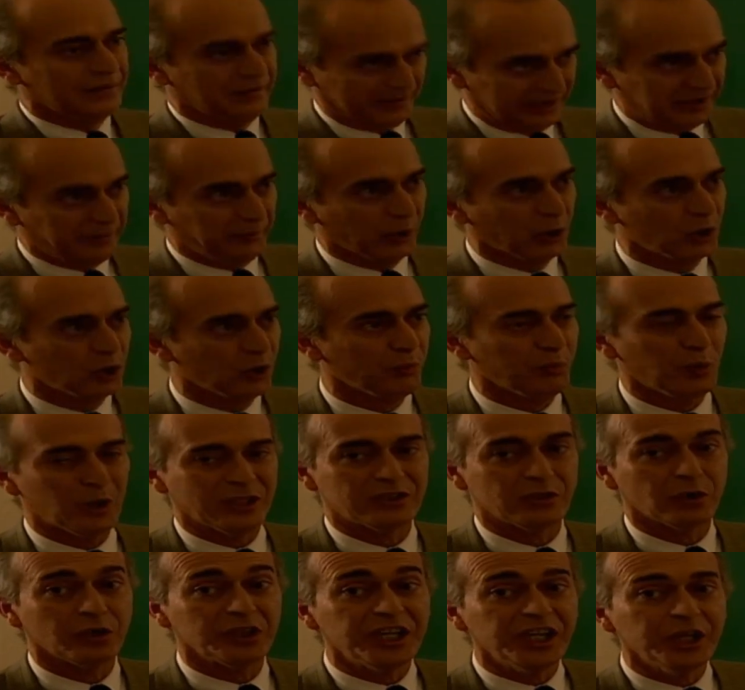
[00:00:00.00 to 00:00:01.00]
Sí, por
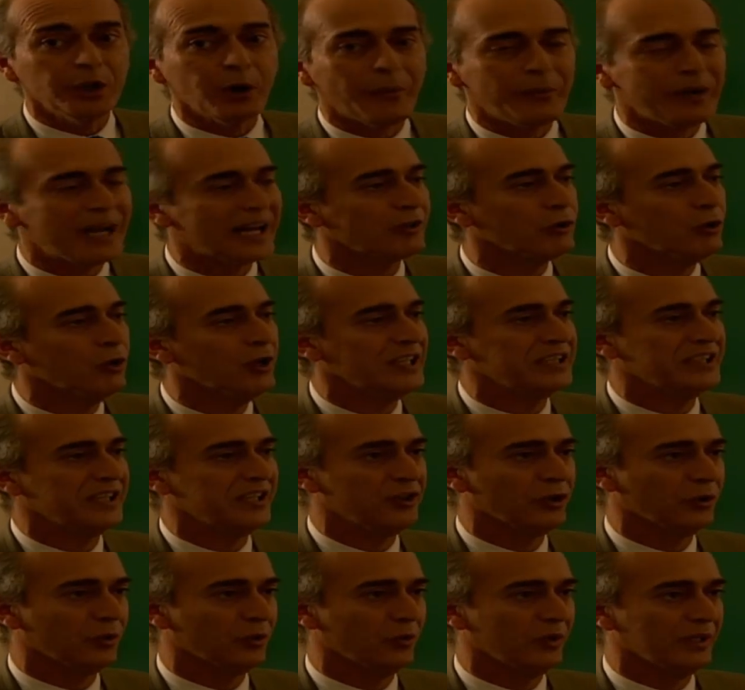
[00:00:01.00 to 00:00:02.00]
supuesto. Quiero hablar con el señor